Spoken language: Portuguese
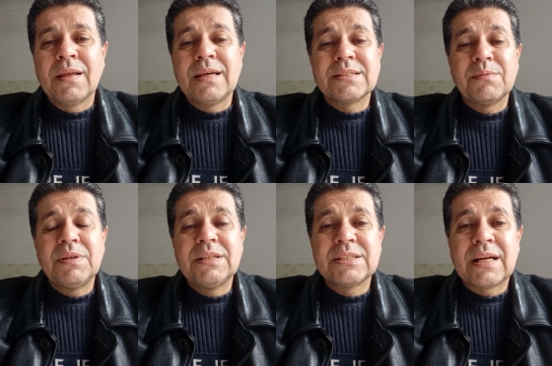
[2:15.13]
que esta
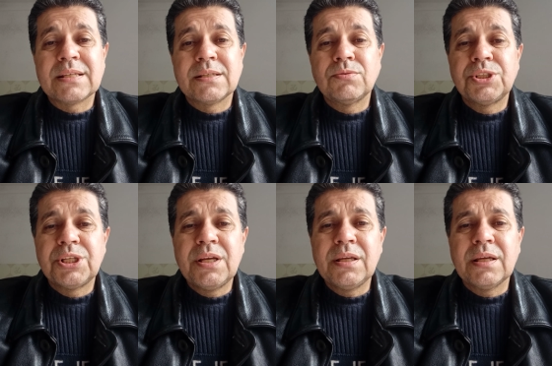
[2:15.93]
ministração
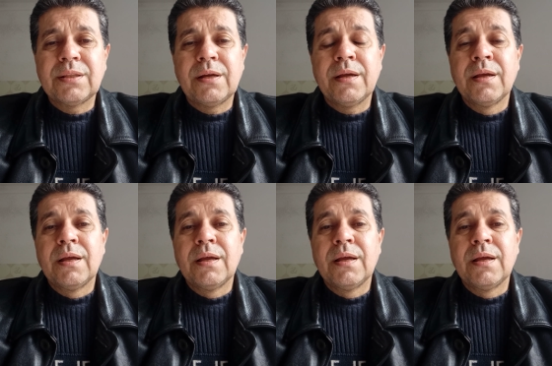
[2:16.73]
chegue até